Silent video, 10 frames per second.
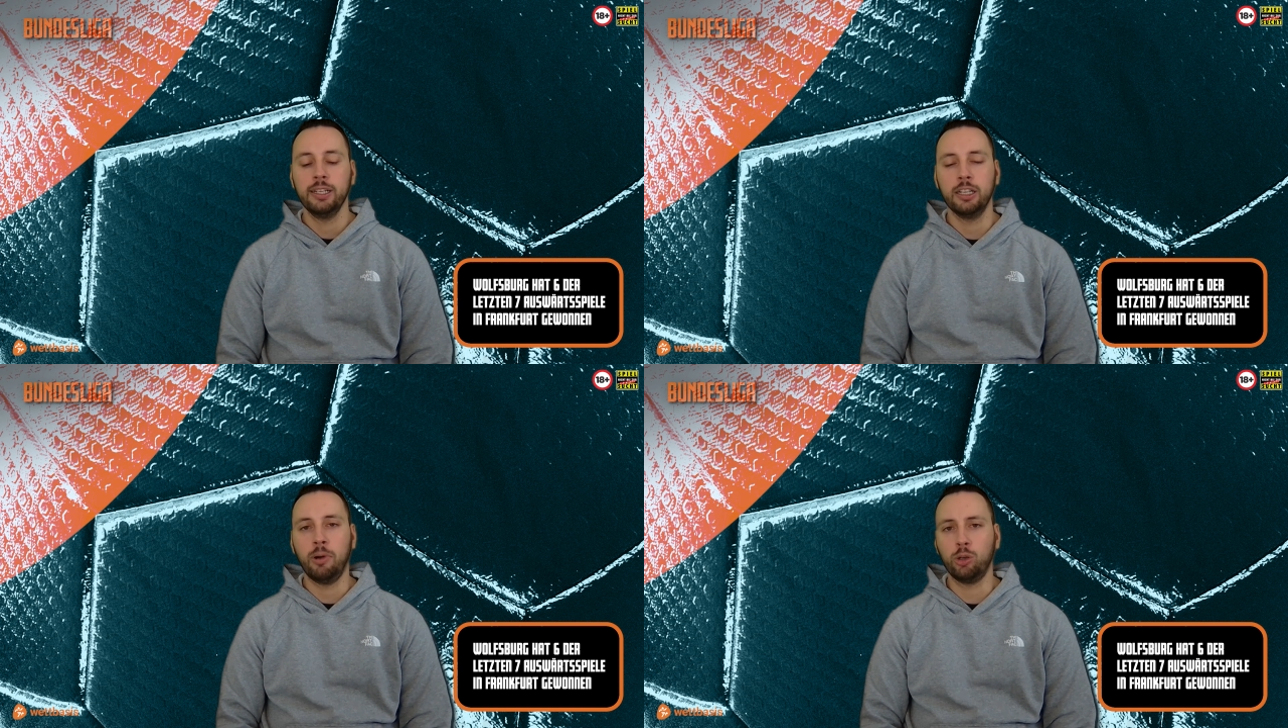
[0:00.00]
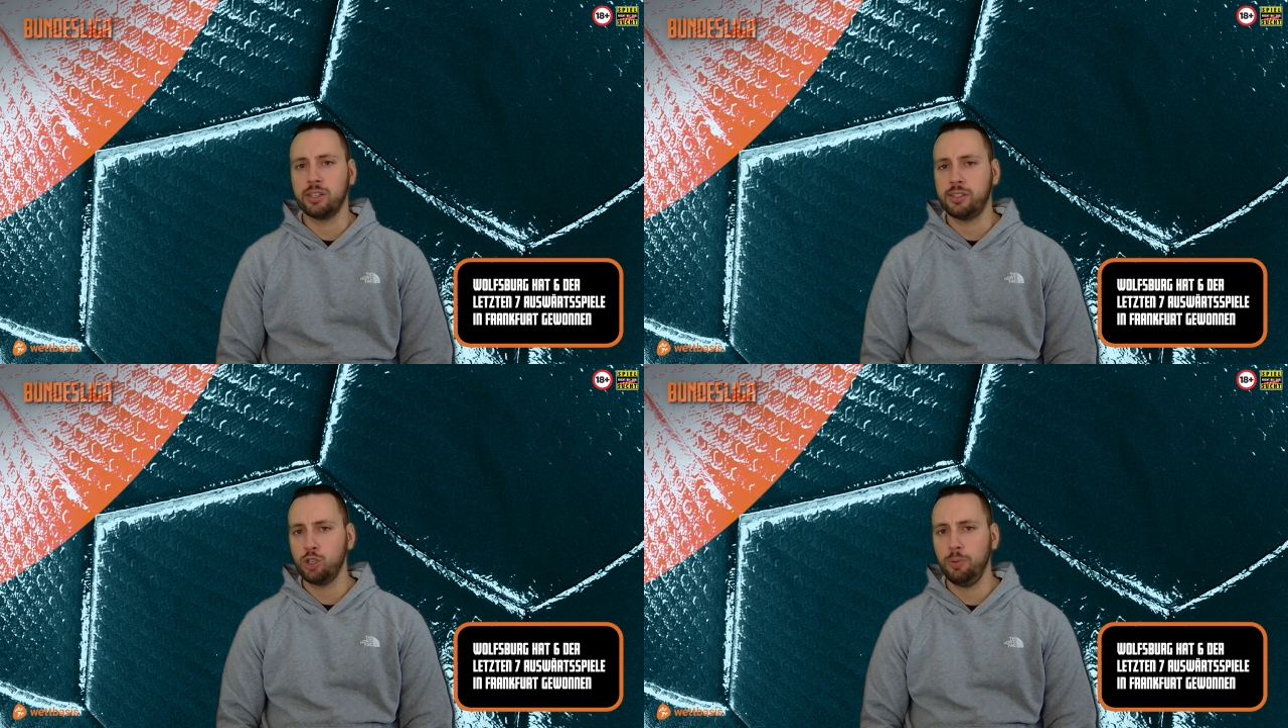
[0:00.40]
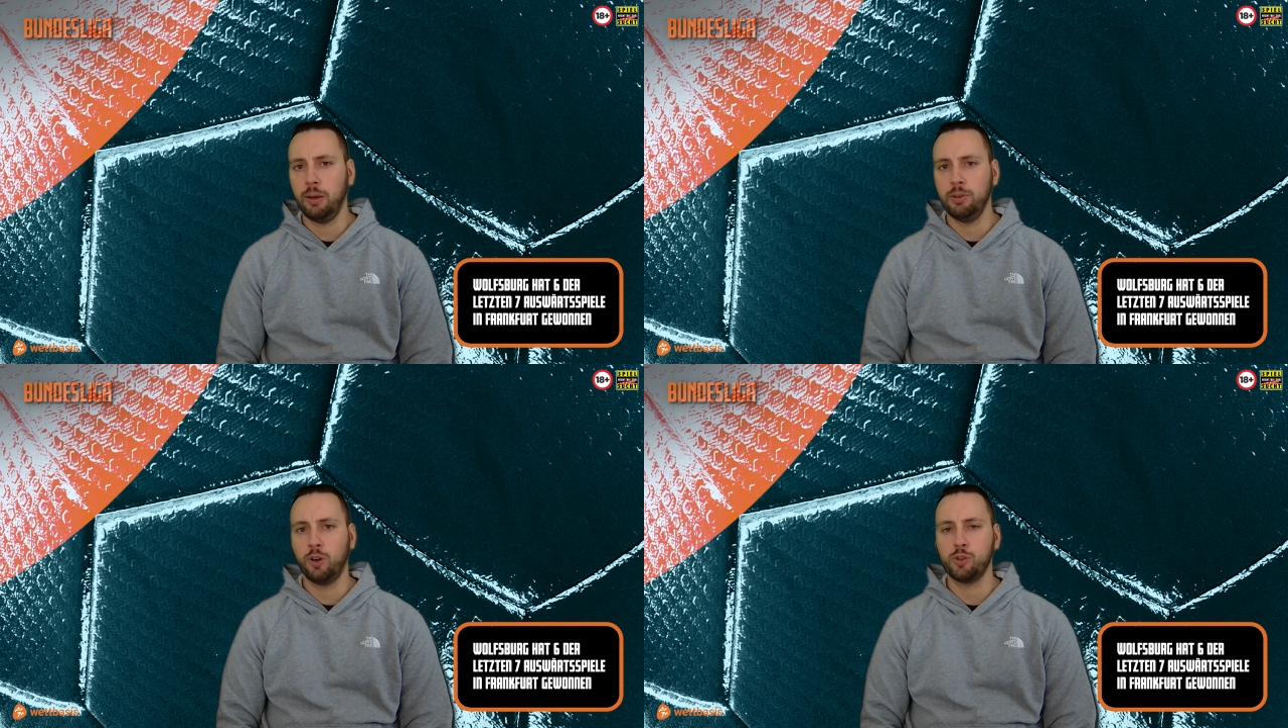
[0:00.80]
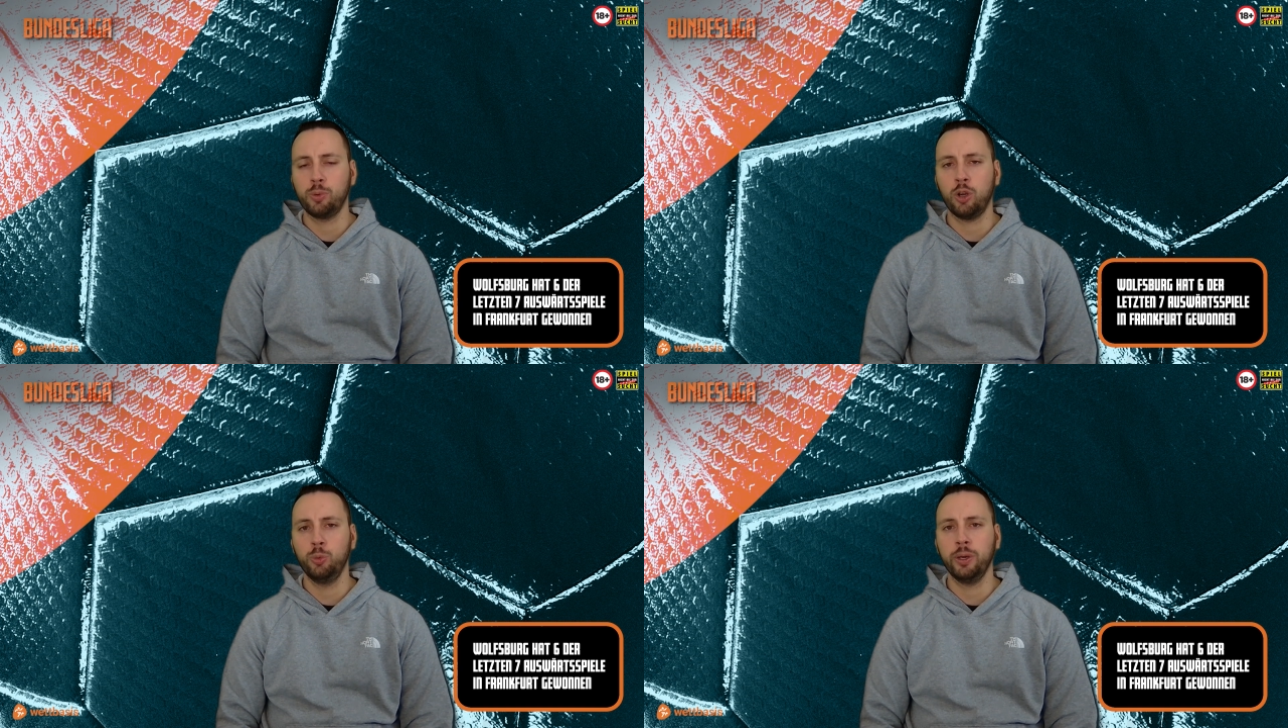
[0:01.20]
Ähm, auch das Hinspiel haben die
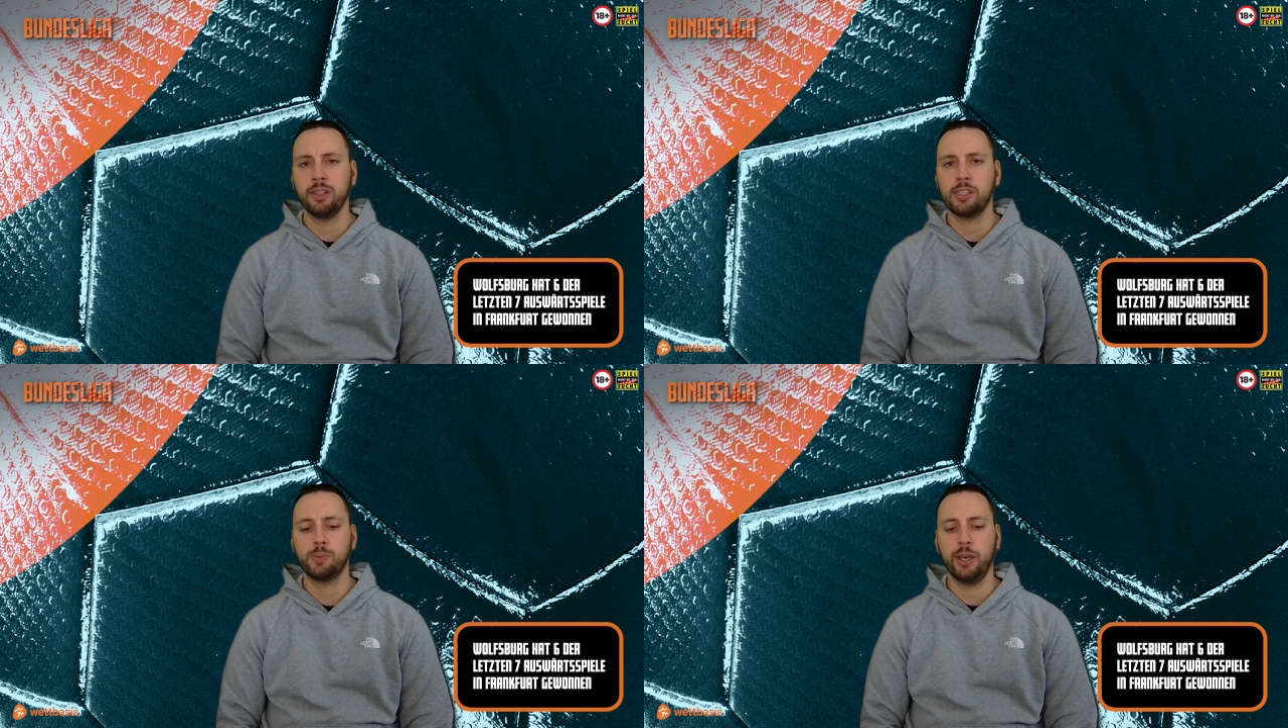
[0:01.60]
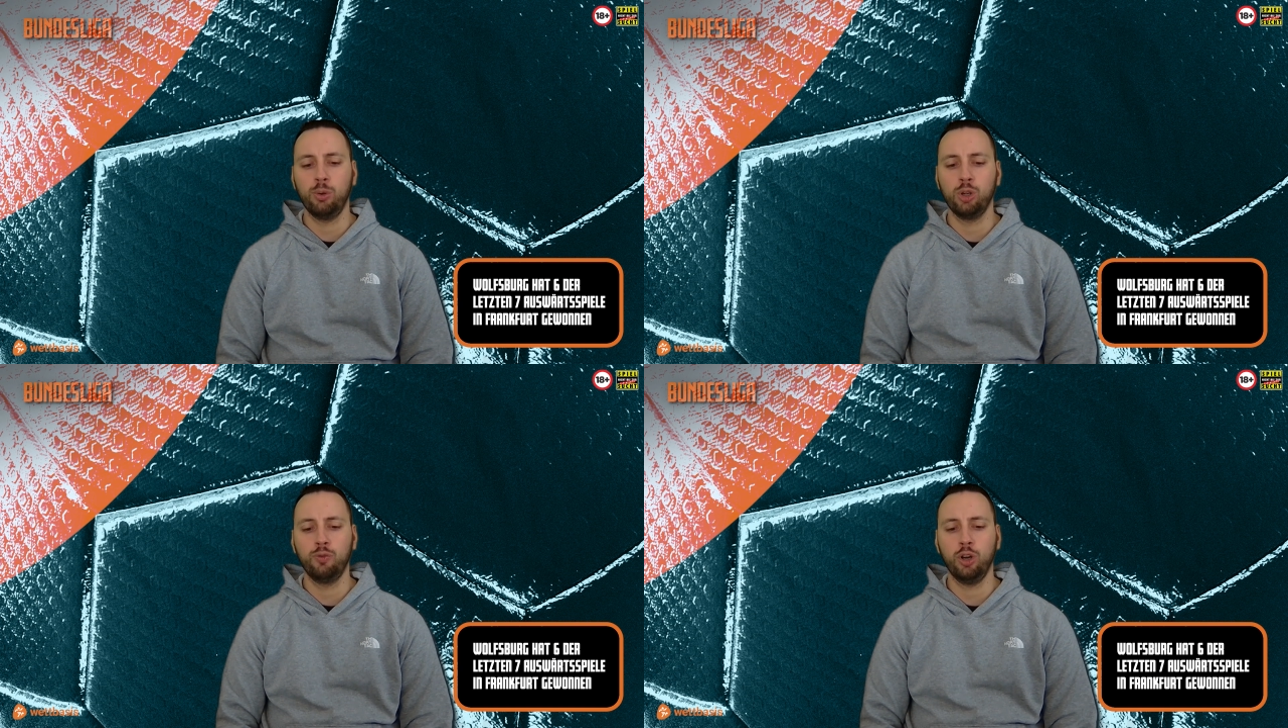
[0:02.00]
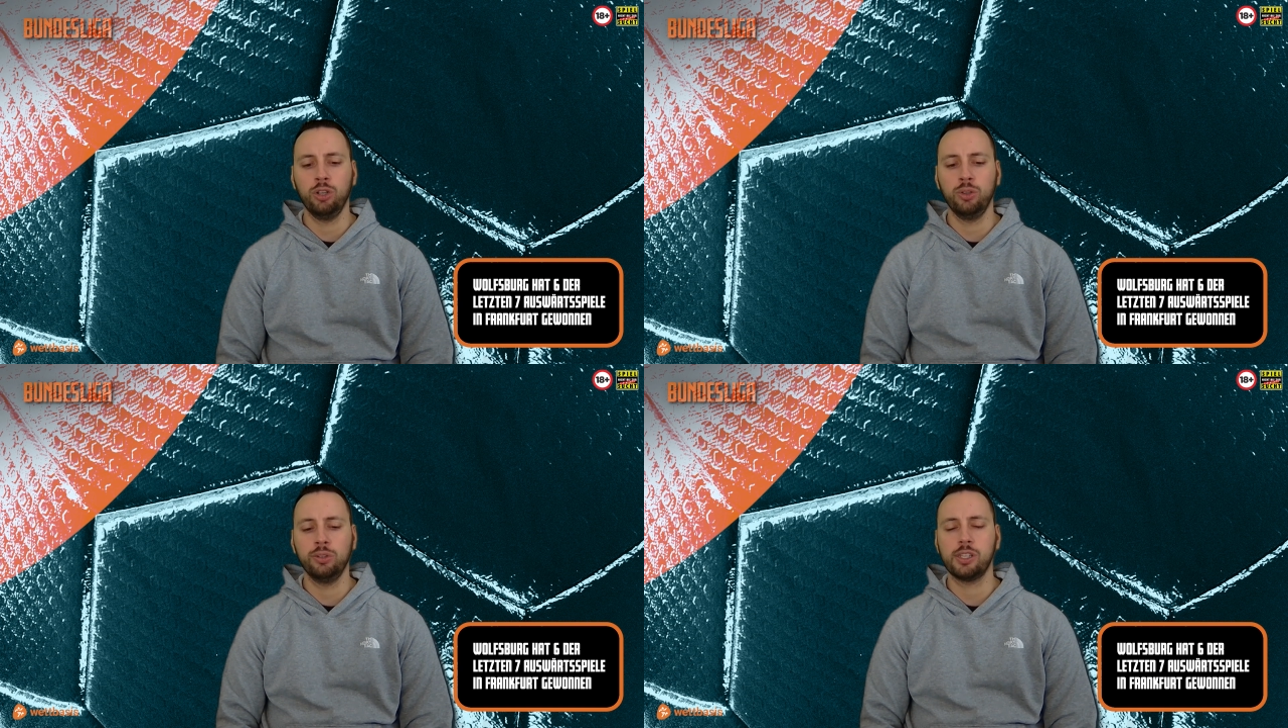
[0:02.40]
Wolfsburger übrigens 2-0 gewonnen und